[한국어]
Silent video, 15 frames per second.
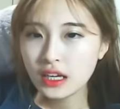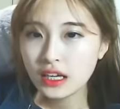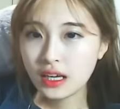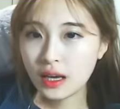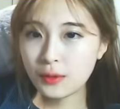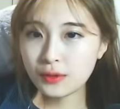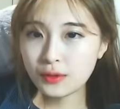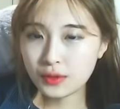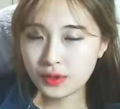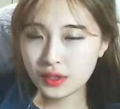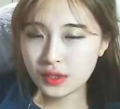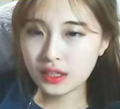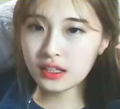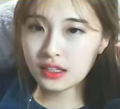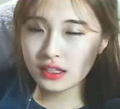하면서
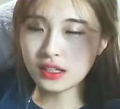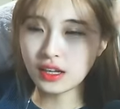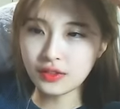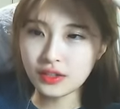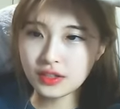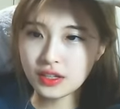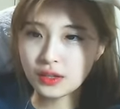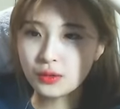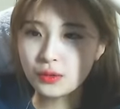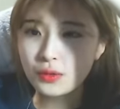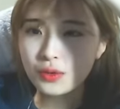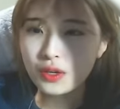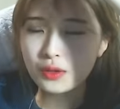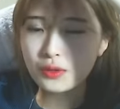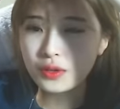시간이
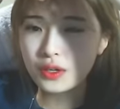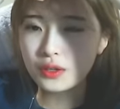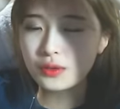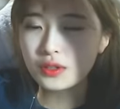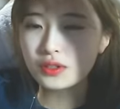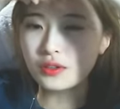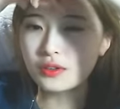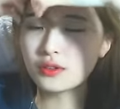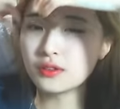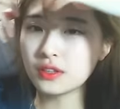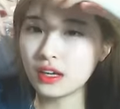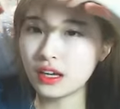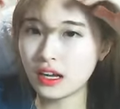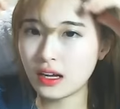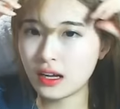지났는데도 계속해서 있었던
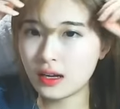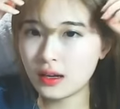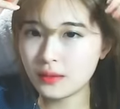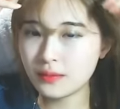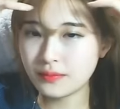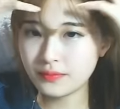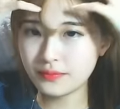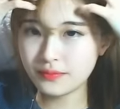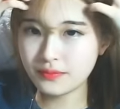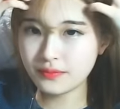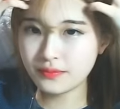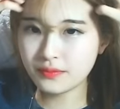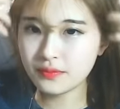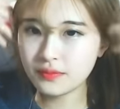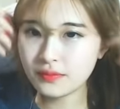
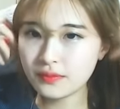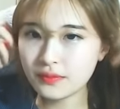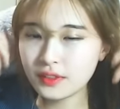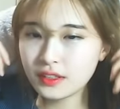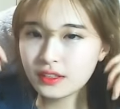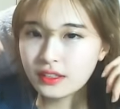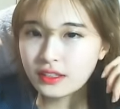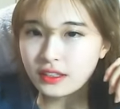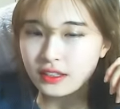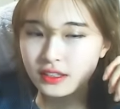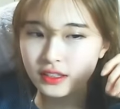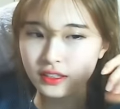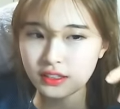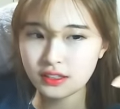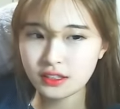
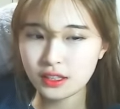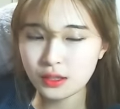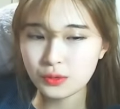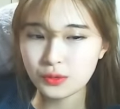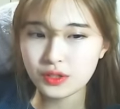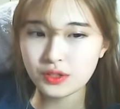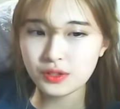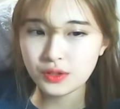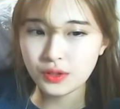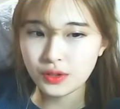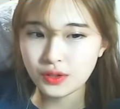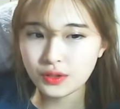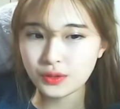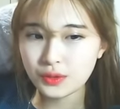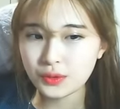사람들은 그래도
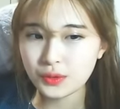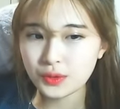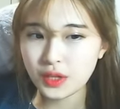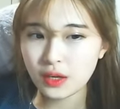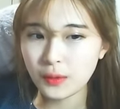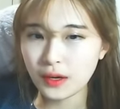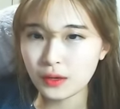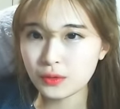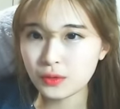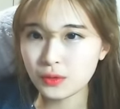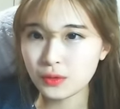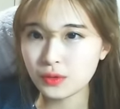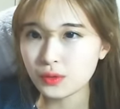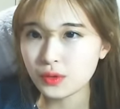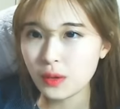진정으로 내
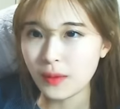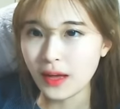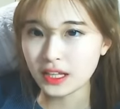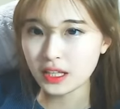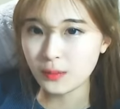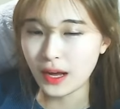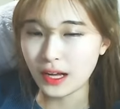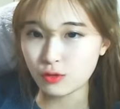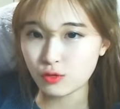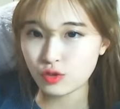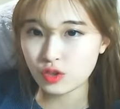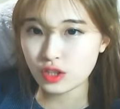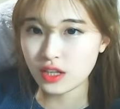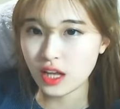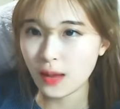방송을 요새 많이
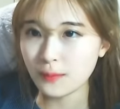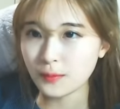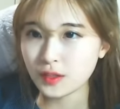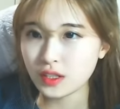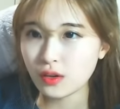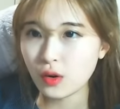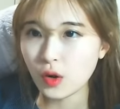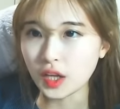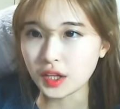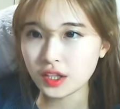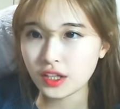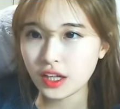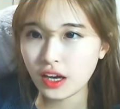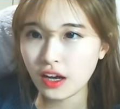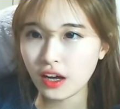봐주는 사람들인 것
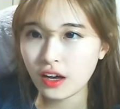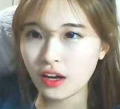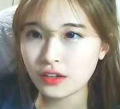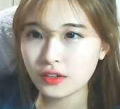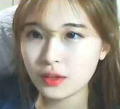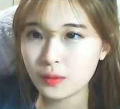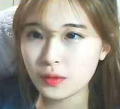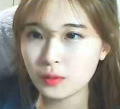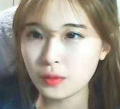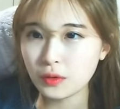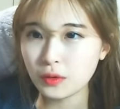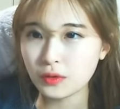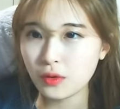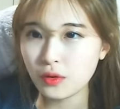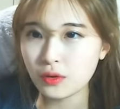같으니까 이렇게
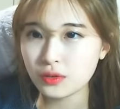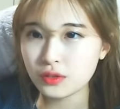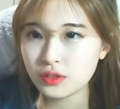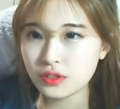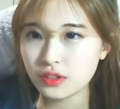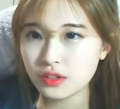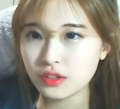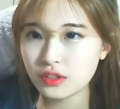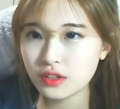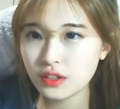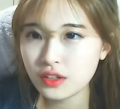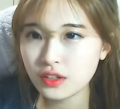비번을 건 거지.